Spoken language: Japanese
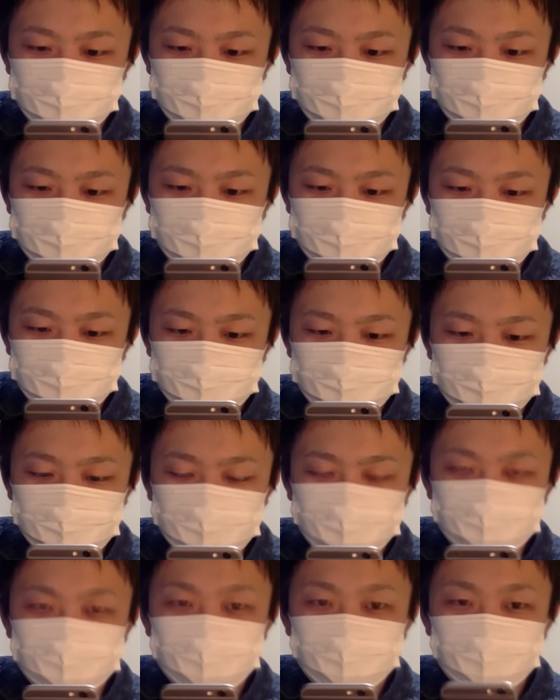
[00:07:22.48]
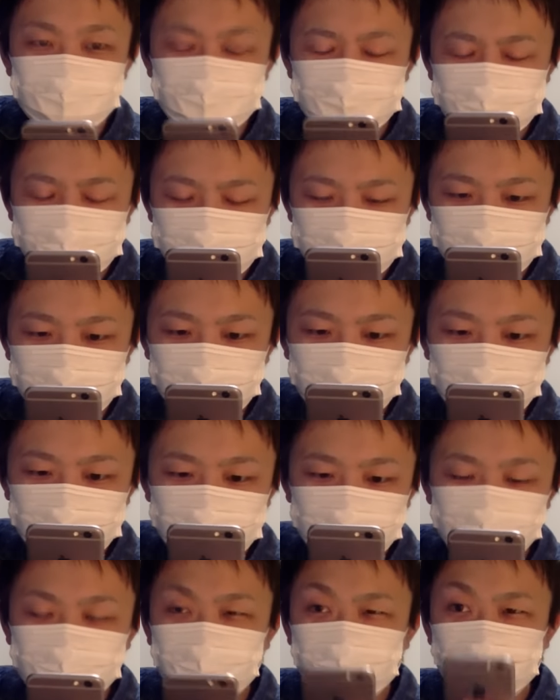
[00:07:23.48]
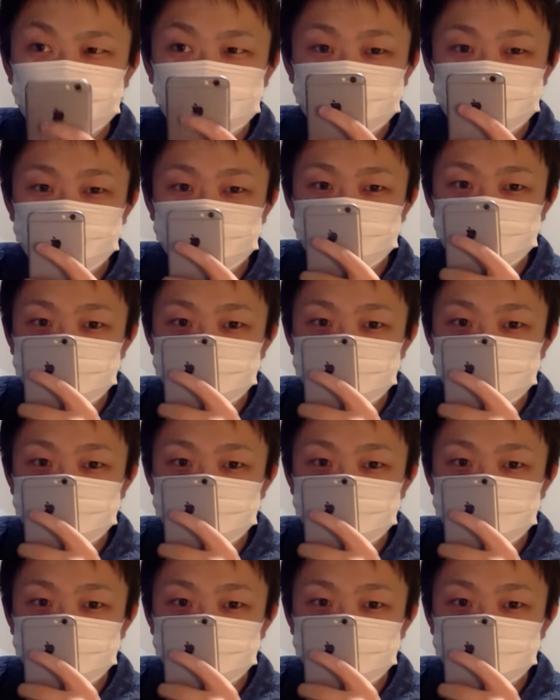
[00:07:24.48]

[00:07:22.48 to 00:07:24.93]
よし、頼む。上がってくれ。